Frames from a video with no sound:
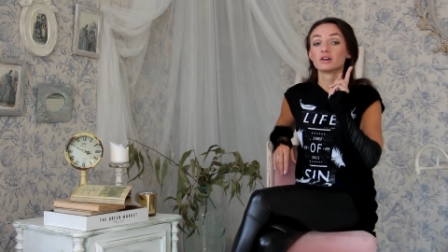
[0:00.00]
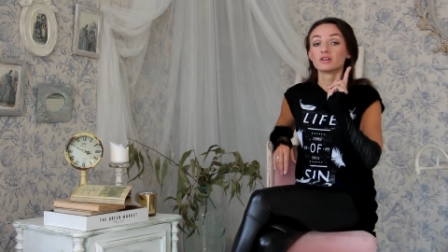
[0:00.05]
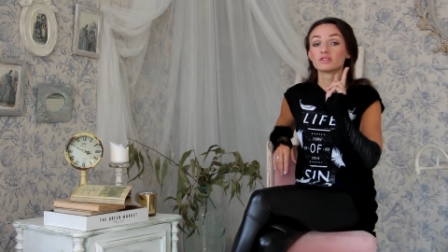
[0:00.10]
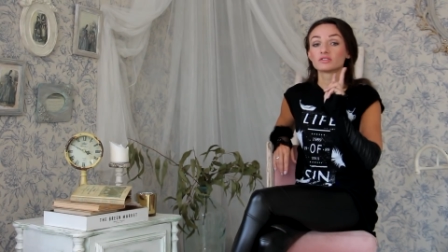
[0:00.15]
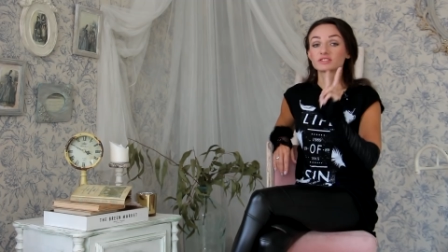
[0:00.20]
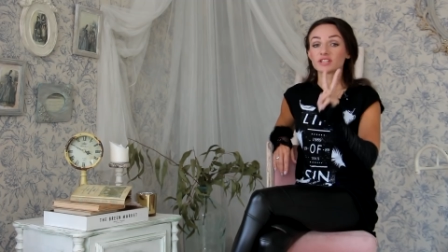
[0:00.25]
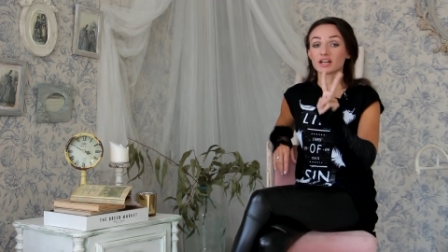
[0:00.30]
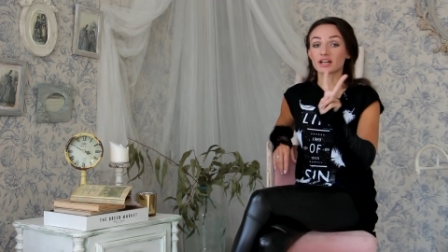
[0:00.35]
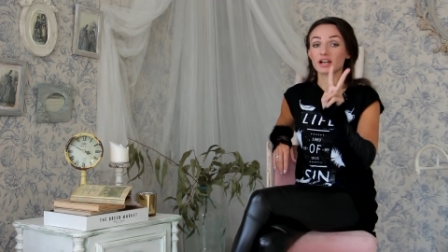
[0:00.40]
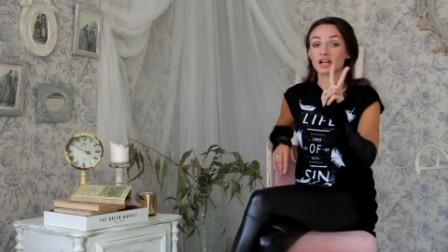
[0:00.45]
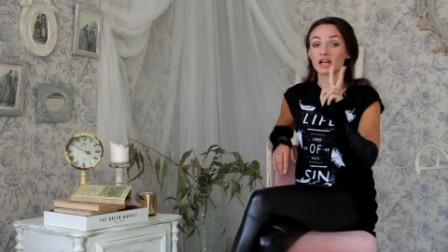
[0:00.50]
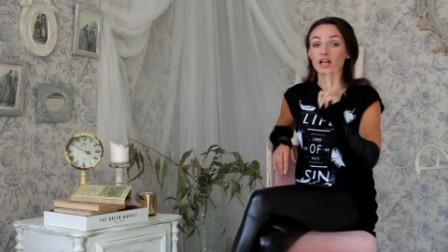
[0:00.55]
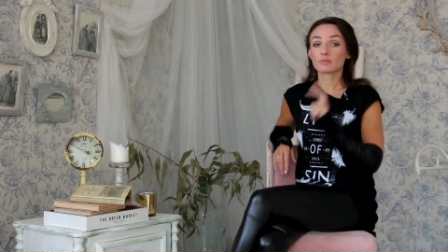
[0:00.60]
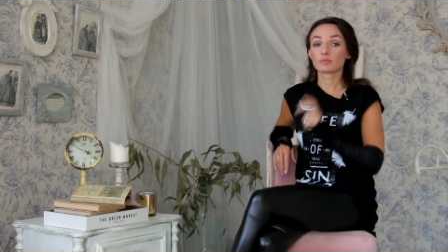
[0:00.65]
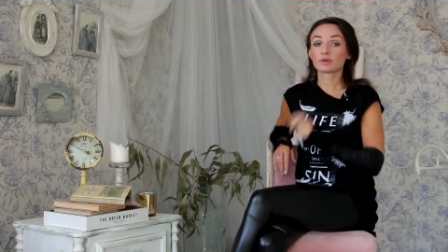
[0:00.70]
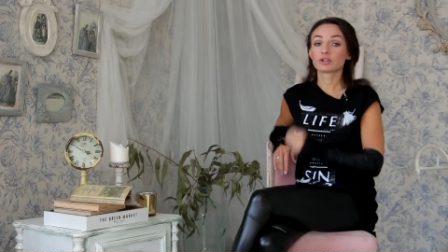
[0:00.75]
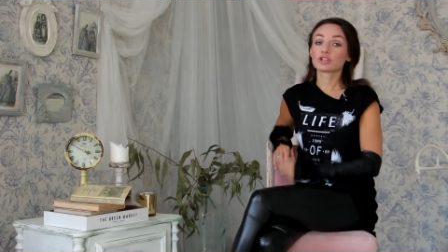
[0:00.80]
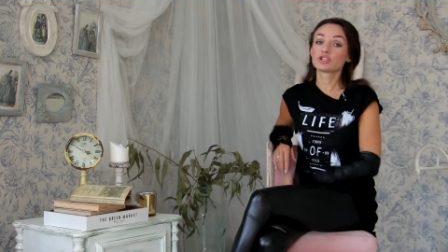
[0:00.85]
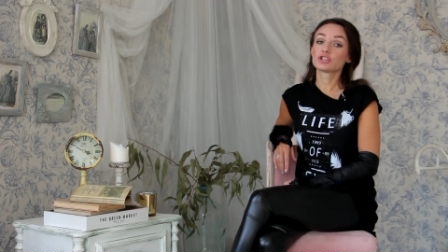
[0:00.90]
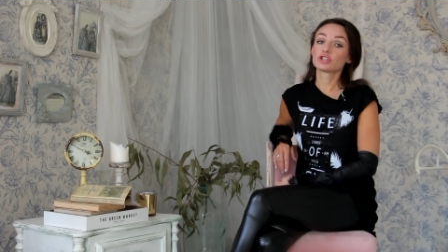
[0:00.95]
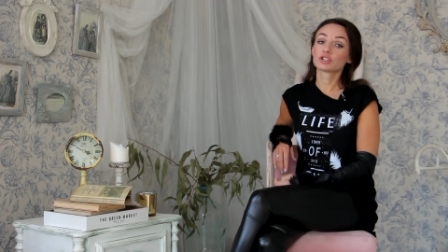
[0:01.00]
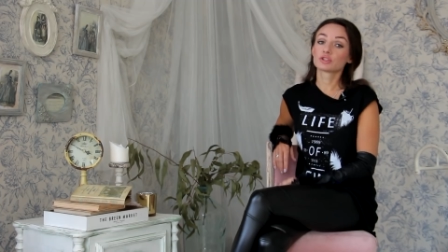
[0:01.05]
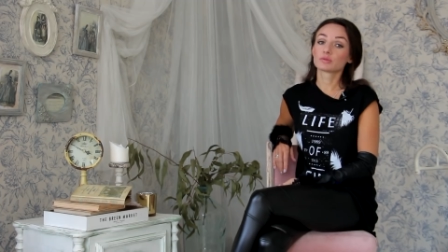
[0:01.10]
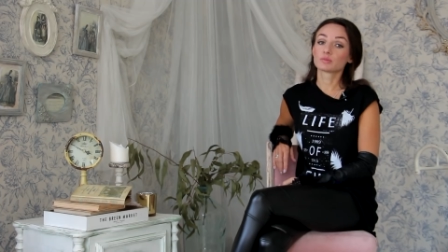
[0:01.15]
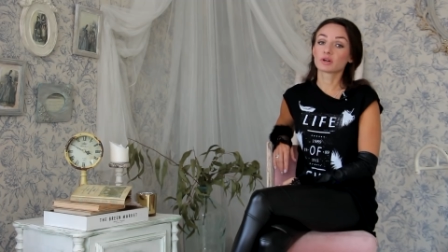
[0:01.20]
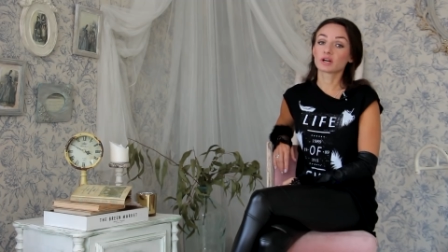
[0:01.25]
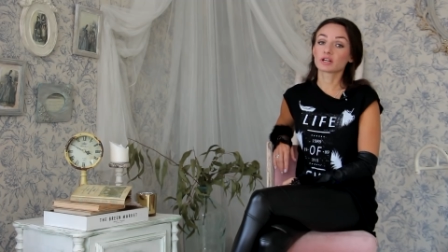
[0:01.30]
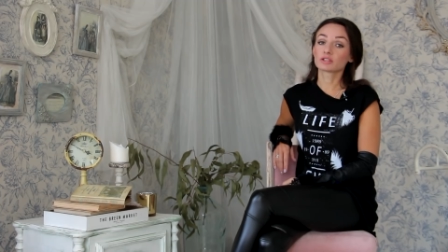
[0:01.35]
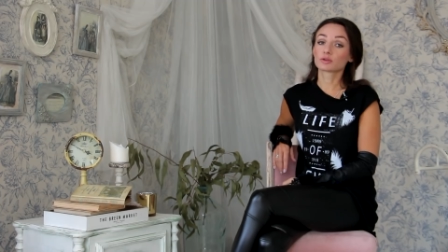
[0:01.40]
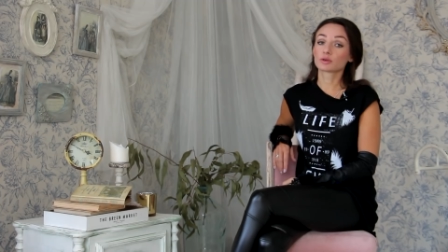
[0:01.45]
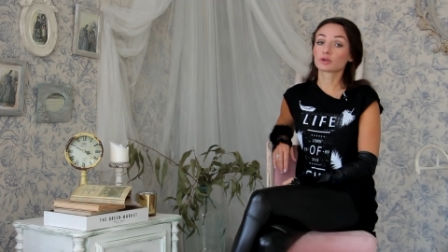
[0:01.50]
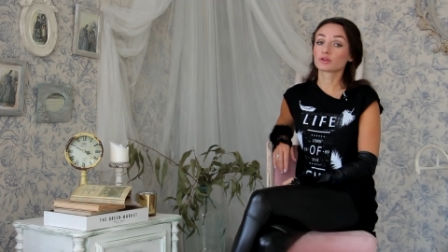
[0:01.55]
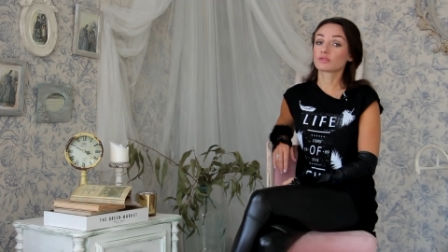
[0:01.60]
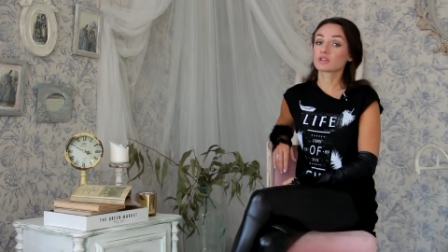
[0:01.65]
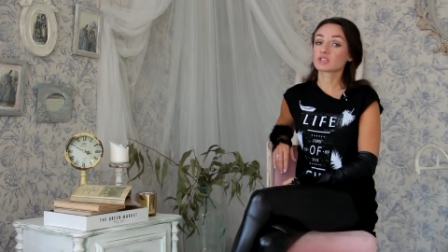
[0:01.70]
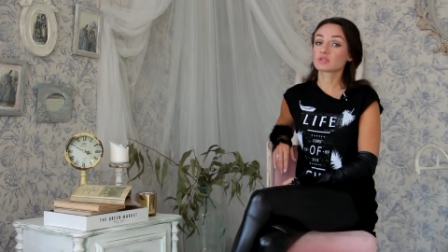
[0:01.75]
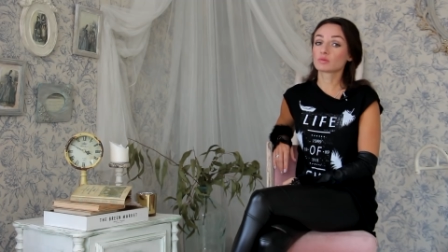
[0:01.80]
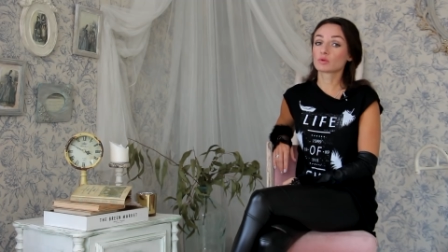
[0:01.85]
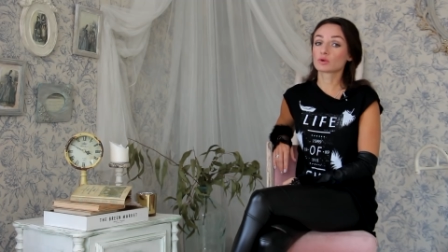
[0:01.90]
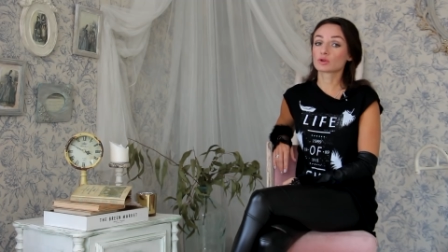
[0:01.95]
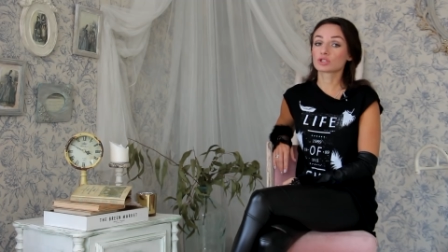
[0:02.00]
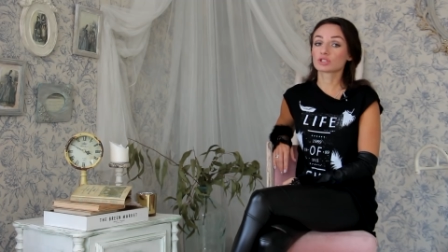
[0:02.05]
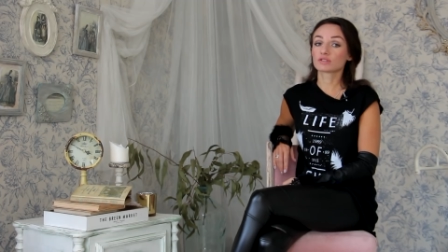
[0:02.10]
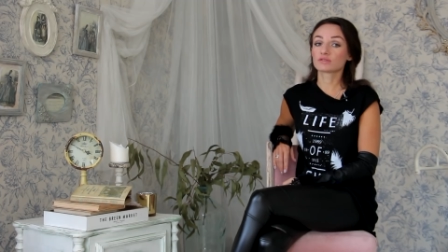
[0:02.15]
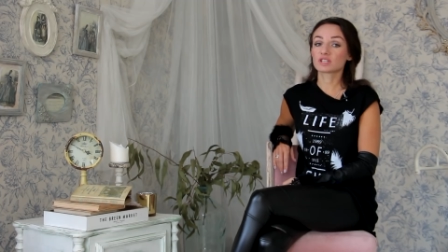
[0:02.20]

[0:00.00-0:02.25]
Вторая причина, по которой, возможно,